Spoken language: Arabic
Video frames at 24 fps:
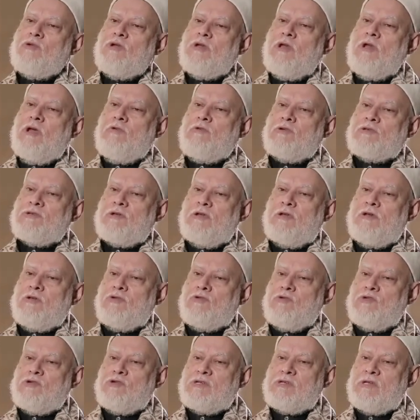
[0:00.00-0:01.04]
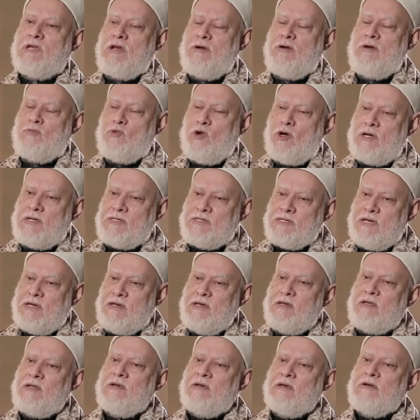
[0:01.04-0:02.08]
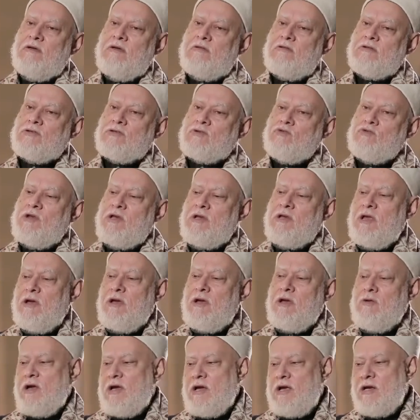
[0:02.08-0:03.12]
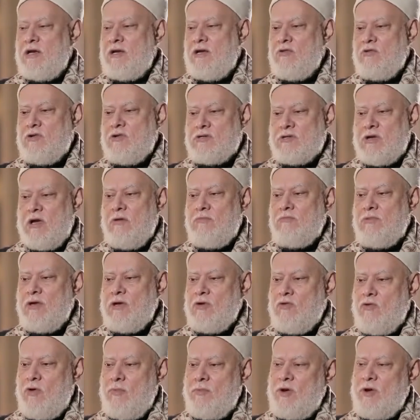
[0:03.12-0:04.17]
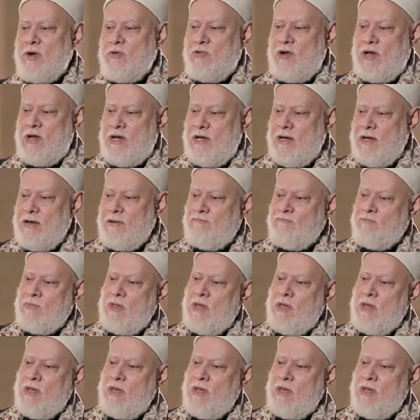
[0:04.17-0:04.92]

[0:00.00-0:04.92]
لله والصلاه والسلام على سيدنا رسول الله واله وصحبه ومن والاه